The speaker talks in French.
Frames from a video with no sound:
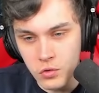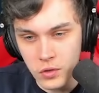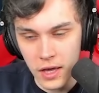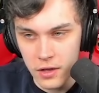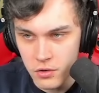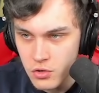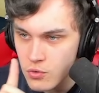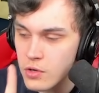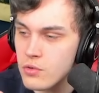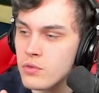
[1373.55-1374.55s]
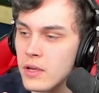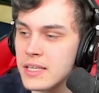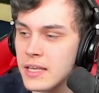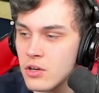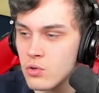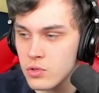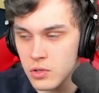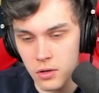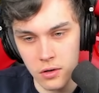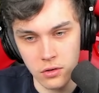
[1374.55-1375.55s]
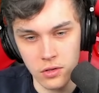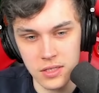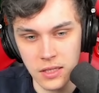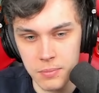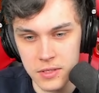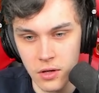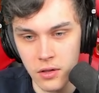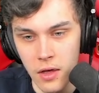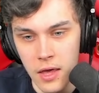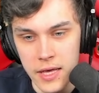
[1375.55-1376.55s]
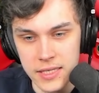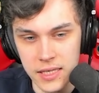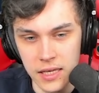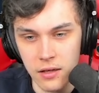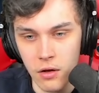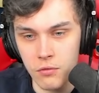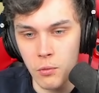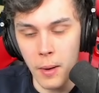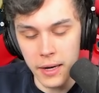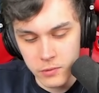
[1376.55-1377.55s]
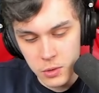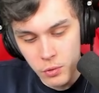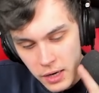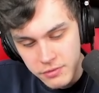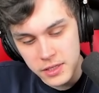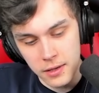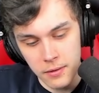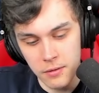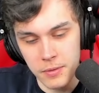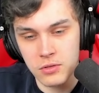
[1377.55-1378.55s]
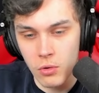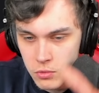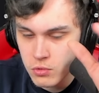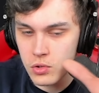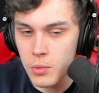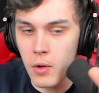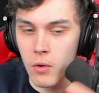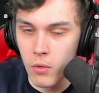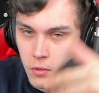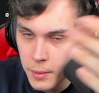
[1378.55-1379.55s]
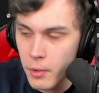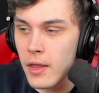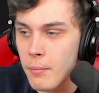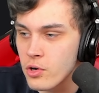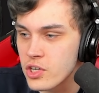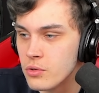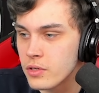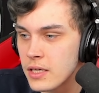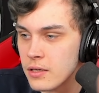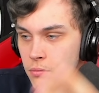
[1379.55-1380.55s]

tout cas, je voulais juste faire une dernière chose euh, dans cet épisode c'est euh, vous parler un petit peu de l'avenir. Hein, parce que justement, on va prendre un prochain ouvrier